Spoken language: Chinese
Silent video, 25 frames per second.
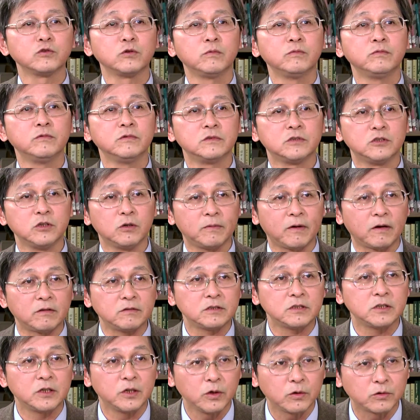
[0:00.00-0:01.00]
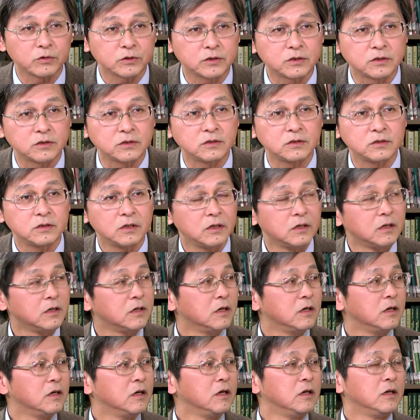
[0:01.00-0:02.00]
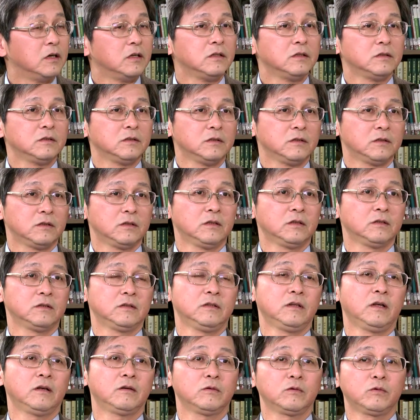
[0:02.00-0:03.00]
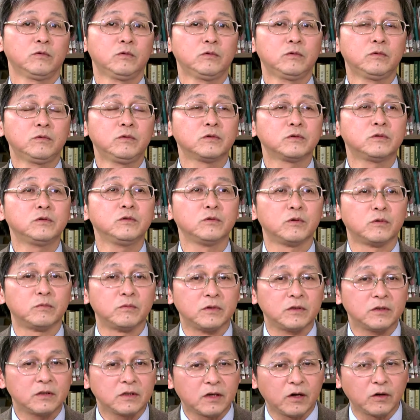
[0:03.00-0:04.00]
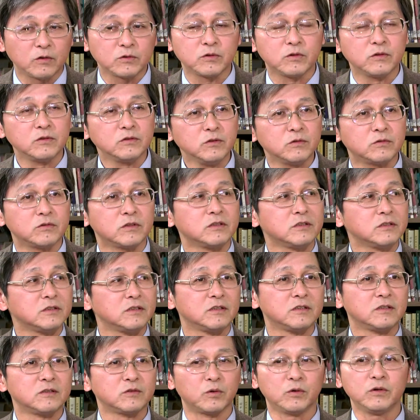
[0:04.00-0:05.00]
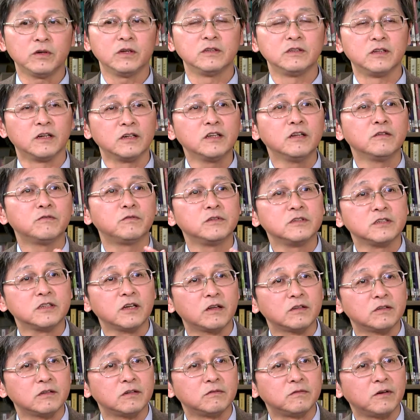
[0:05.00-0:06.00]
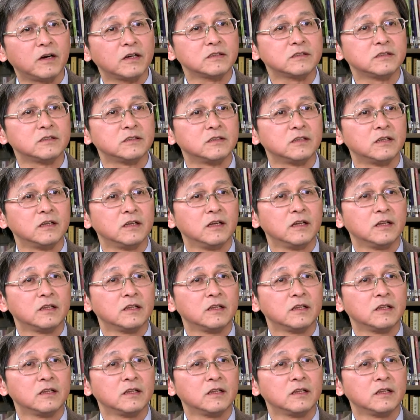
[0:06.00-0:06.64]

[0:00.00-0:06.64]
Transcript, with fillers: 中部分只有百分之六十。那过去我们高中用的是所谓能力分校的方式，